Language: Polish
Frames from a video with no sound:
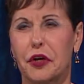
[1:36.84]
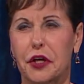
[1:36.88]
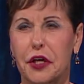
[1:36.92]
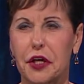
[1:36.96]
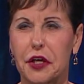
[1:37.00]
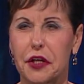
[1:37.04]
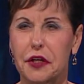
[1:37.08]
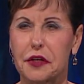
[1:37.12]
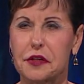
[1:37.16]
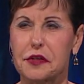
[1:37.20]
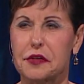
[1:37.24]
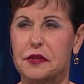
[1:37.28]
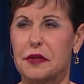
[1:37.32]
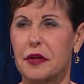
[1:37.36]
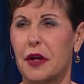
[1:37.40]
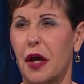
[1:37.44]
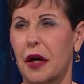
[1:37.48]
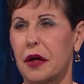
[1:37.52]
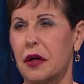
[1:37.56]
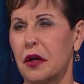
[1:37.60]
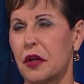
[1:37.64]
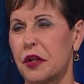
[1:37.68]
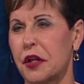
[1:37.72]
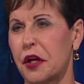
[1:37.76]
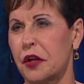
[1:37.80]
dzieci, które
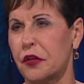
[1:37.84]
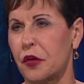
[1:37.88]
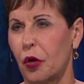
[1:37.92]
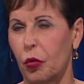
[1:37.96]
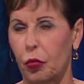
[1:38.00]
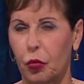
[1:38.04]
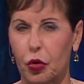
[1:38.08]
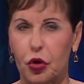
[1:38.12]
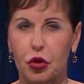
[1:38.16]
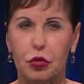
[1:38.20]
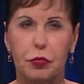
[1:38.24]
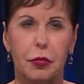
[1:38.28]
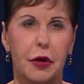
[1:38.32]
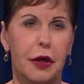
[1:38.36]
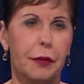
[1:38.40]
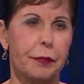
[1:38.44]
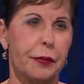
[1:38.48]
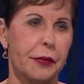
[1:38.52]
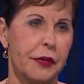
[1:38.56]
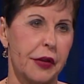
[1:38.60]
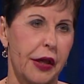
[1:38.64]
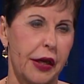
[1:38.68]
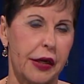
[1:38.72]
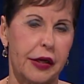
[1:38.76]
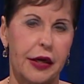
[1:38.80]
nie chcą posprzątać
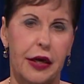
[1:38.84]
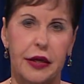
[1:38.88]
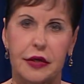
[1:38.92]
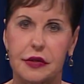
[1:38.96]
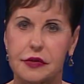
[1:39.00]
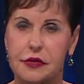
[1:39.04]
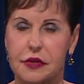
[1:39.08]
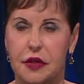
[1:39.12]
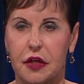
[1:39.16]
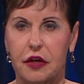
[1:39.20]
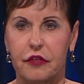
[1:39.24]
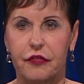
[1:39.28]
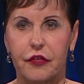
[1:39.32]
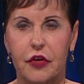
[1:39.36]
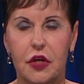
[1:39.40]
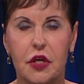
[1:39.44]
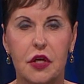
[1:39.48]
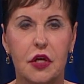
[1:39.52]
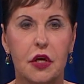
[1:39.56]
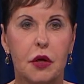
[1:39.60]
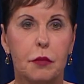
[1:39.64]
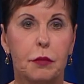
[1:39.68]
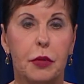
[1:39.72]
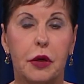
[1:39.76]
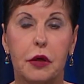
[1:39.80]
swojego pokoju czy
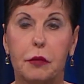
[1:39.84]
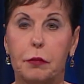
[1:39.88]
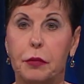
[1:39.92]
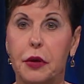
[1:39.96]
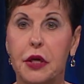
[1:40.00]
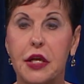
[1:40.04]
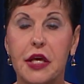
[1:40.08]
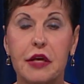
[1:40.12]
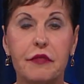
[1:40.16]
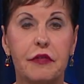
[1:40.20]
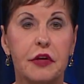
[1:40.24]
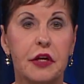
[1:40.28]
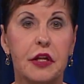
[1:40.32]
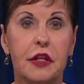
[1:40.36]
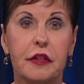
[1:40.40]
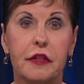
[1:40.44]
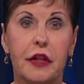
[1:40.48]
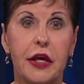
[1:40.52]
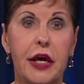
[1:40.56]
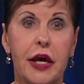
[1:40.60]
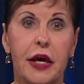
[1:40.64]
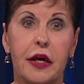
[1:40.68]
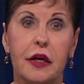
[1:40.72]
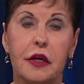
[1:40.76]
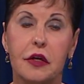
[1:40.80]
coś takiego, ale
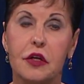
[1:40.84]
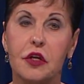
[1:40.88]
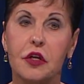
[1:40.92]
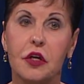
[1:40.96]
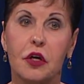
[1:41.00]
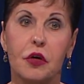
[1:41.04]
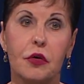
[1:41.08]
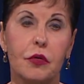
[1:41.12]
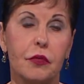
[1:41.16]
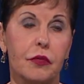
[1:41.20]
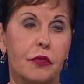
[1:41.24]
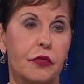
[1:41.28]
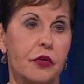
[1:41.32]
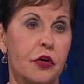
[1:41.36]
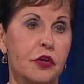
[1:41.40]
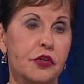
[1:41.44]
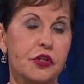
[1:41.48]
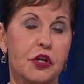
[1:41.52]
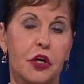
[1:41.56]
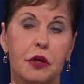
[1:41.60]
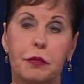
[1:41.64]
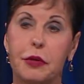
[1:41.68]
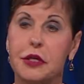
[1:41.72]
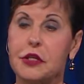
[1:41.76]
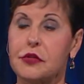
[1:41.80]
nawet jeśli
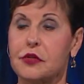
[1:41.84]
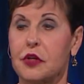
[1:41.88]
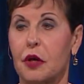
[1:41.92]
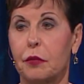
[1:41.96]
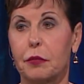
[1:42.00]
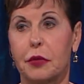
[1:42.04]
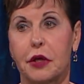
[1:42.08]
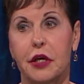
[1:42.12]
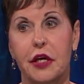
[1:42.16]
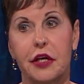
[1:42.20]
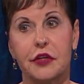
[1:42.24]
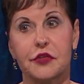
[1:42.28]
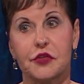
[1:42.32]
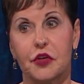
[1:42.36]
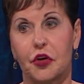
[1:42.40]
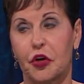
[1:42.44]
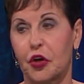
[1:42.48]
by tak było,